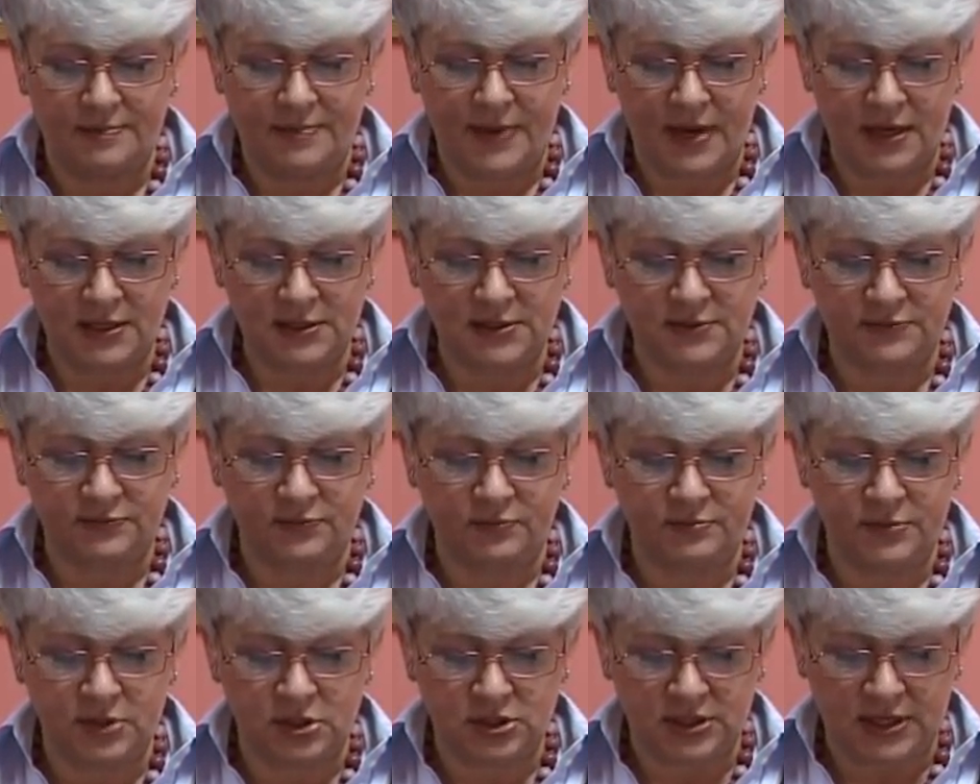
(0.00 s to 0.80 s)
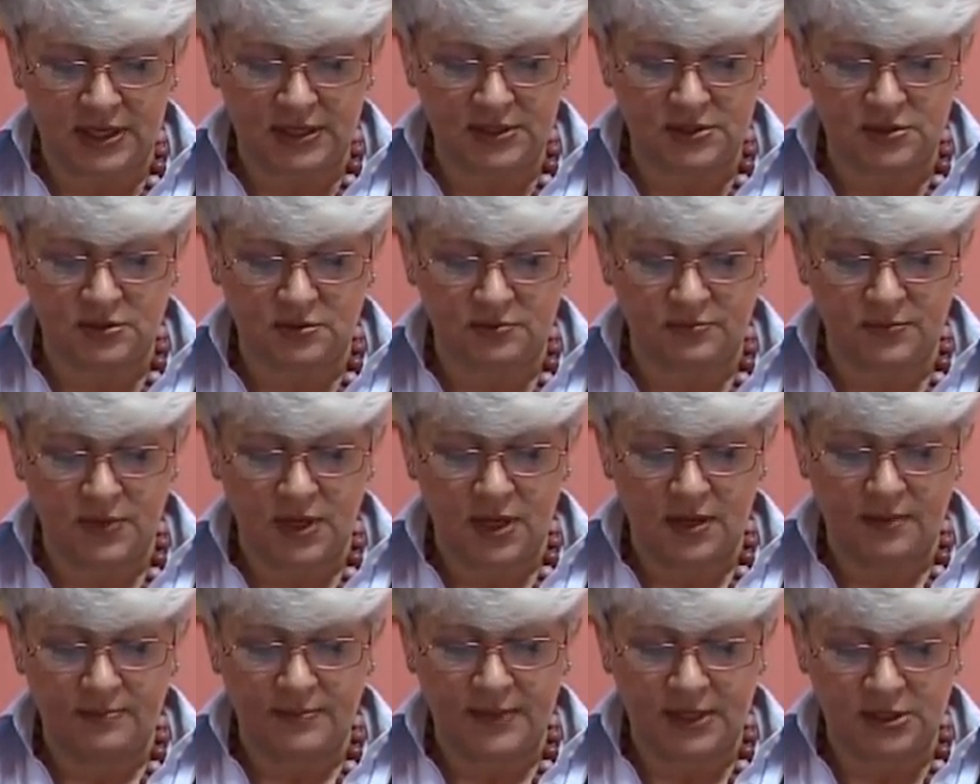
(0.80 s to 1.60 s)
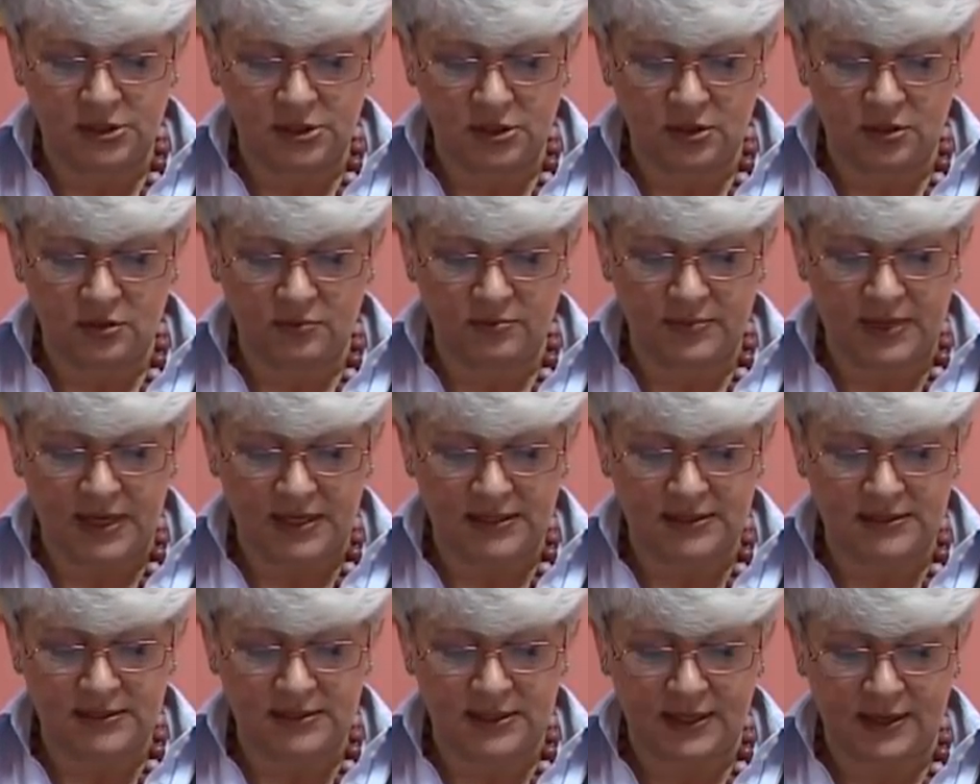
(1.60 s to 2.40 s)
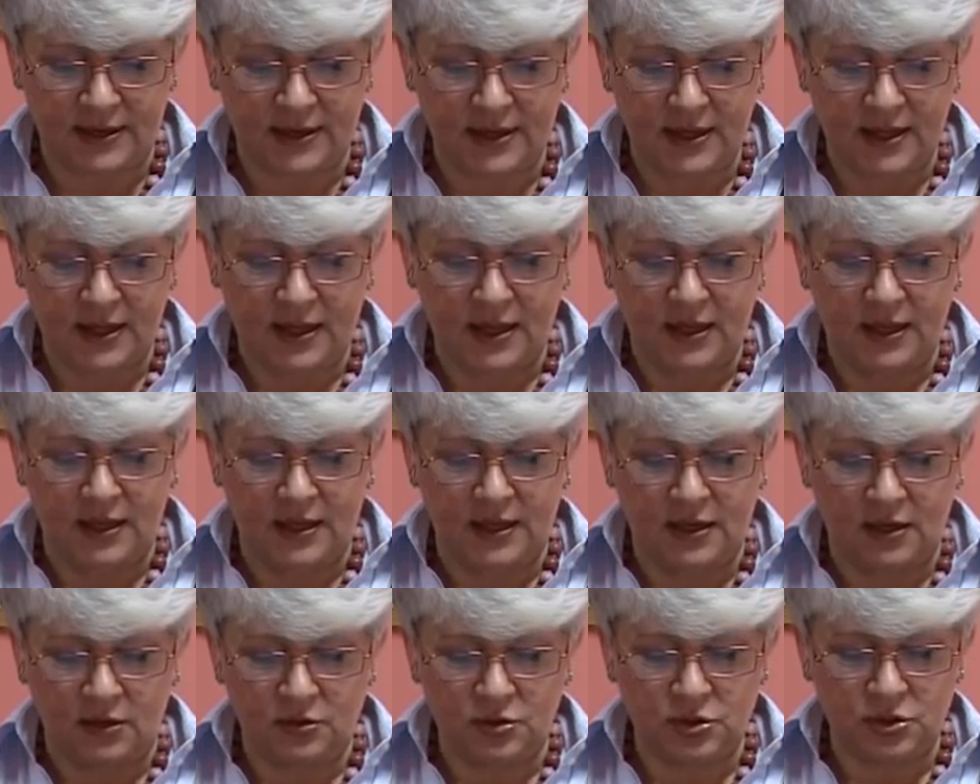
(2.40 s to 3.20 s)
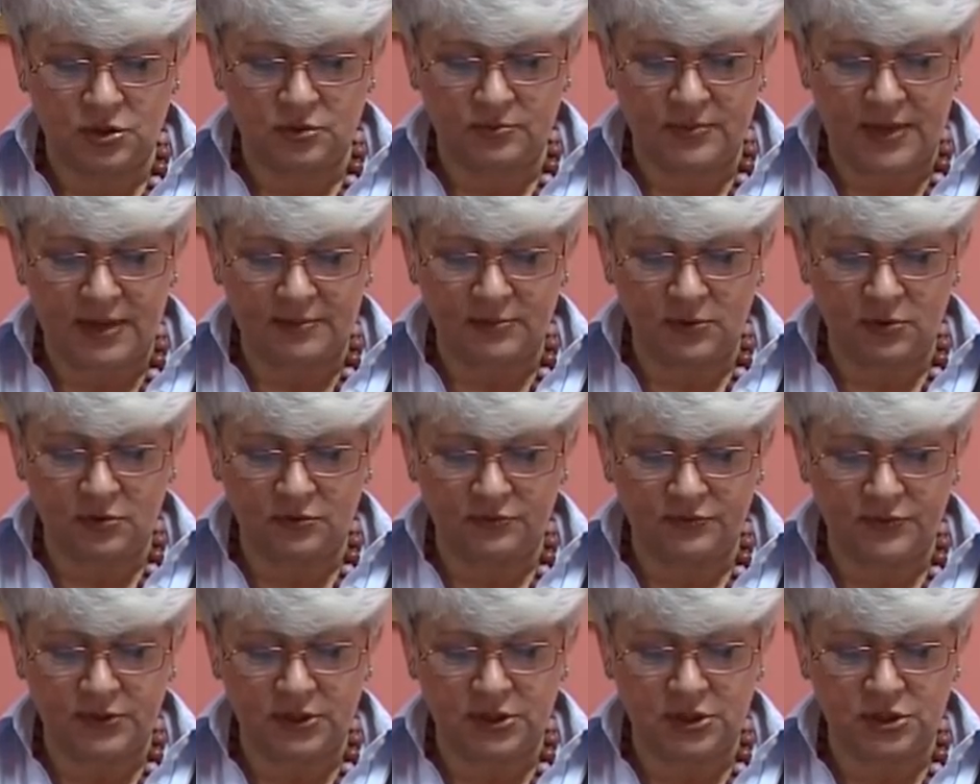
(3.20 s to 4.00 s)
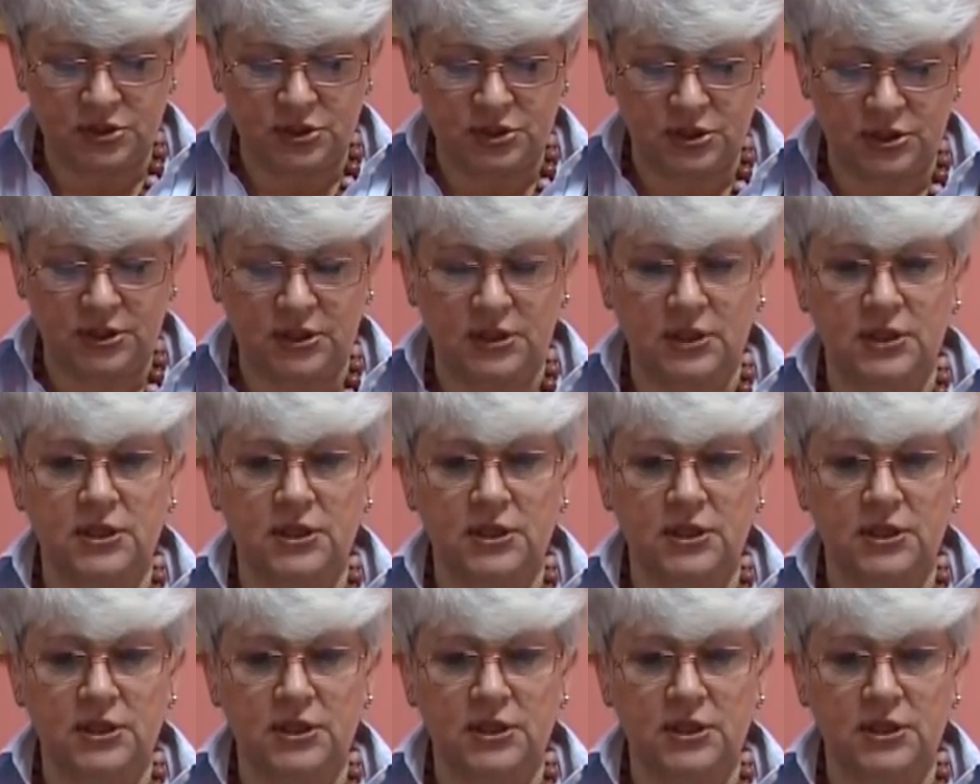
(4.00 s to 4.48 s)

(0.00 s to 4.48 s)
Państwu, mieszkańcom naszego miasta. Otrzymamy również